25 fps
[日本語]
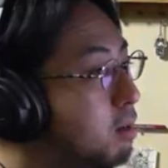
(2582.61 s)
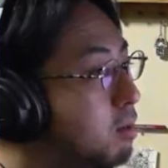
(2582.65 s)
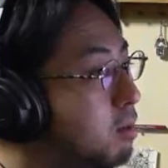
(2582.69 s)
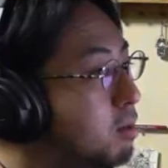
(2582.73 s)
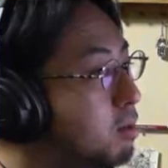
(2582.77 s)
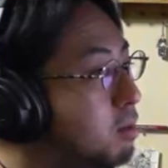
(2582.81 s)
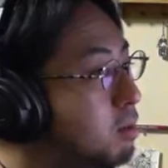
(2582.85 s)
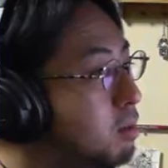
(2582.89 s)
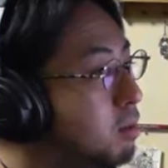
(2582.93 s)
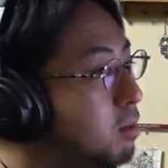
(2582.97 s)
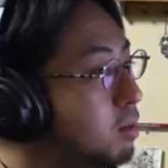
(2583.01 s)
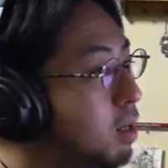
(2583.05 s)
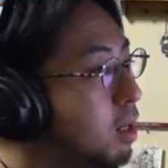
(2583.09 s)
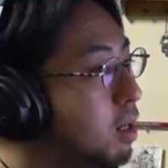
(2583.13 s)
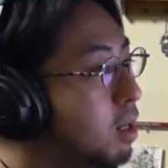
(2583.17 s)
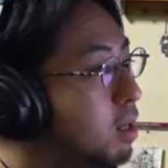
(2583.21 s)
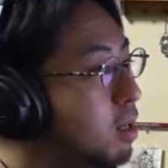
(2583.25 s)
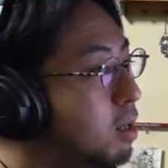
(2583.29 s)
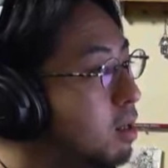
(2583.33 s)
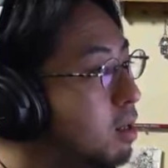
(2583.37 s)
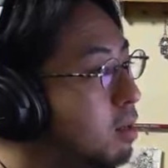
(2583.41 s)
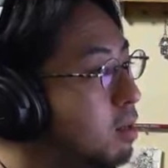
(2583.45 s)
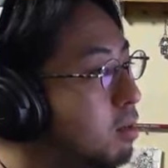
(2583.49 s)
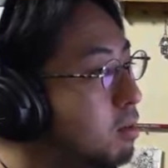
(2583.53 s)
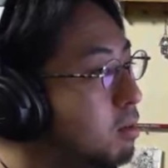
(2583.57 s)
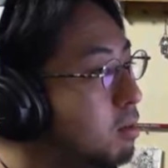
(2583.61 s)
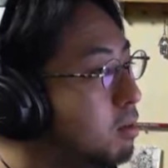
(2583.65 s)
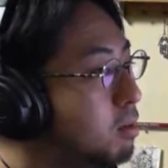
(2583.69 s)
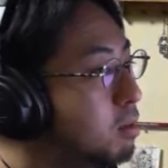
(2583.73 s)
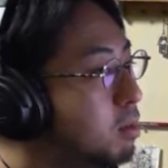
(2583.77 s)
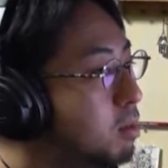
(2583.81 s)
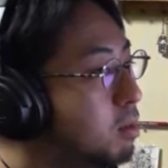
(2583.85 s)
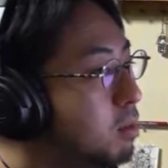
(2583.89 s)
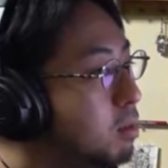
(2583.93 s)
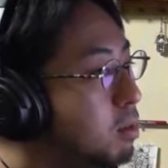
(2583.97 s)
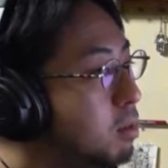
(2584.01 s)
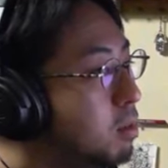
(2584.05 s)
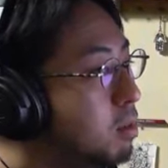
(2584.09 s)
疲れ。ありがと
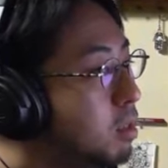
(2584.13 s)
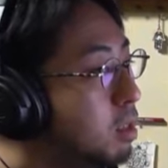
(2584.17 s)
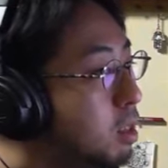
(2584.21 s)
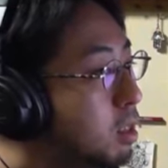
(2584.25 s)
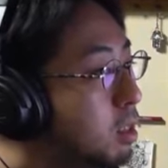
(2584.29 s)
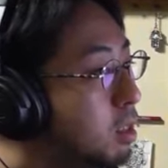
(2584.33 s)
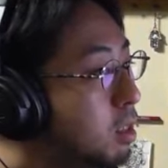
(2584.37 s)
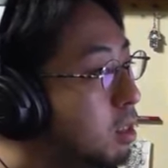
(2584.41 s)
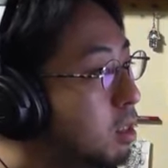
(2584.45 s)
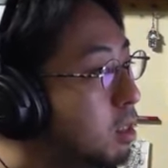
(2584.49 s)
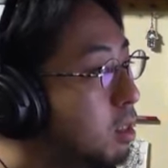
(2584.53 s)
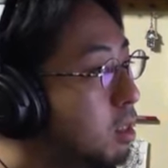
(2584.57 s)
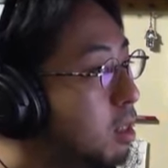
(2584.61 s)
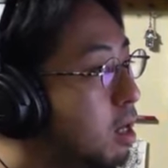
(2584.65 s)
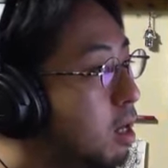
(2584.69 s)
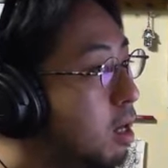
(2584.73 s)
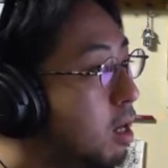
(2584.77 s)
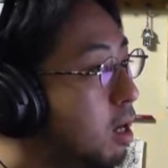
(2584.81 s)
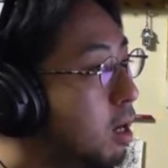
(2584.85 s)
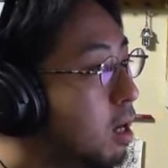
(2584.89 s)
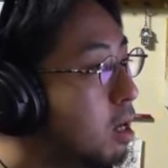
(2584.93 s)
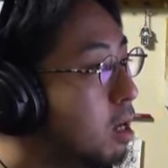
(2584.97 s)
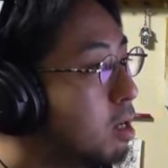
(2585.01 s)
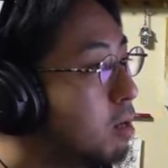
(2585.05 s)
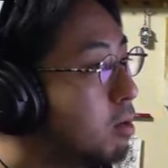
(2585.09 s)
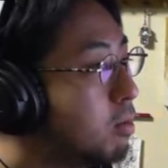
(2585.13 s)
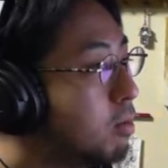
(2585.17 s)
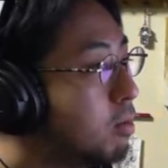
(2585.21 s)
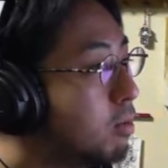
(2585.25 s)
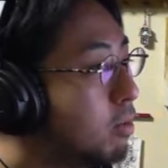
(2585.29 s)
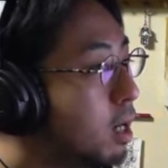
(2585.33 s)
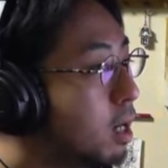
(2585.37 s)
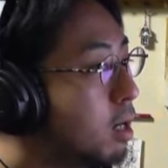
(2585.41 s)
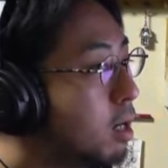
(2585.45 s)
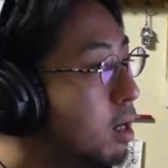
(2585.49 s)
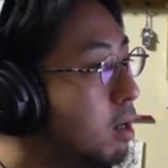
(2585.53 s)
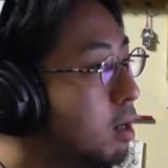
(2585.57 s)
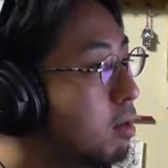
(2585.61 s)
ね。フォローしてくれた人もあり
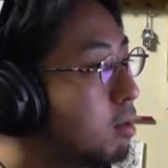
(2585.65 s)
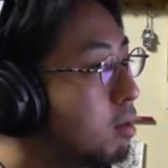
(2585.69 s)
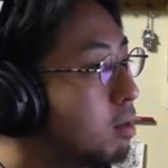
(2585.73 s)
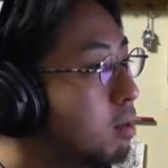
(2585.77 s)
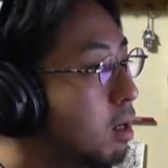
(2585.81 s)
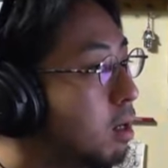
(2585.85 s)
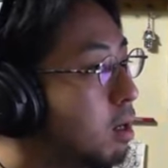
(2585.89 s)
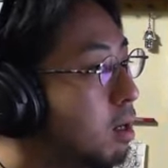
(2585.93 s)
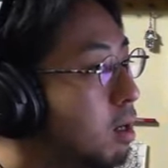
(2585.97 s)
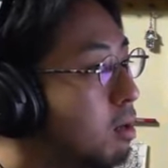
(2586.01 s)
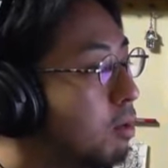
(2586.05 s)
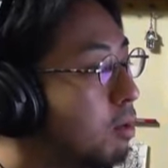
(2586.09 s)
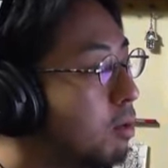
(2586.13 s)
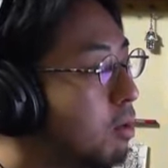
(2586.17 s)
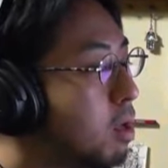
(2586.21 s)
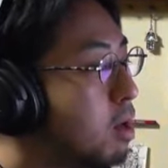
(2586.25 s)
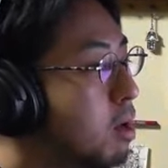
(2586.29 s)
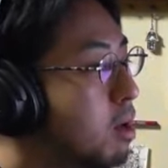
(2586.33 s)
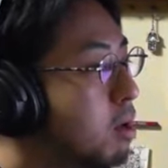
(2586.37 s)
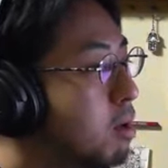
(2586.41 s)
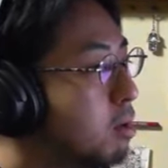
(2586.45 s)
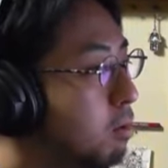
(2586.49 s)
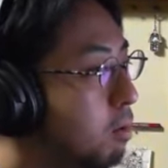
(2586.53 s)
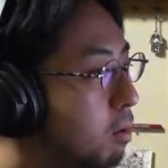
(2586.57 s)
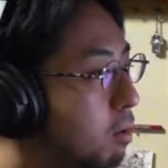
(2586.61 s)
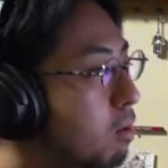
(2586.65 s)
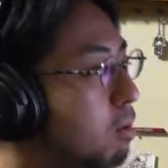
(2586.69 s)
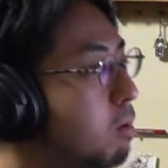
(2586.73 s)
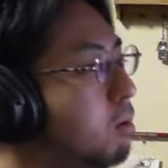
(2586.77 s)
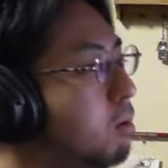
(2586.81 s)
がとう。おやすみなさい。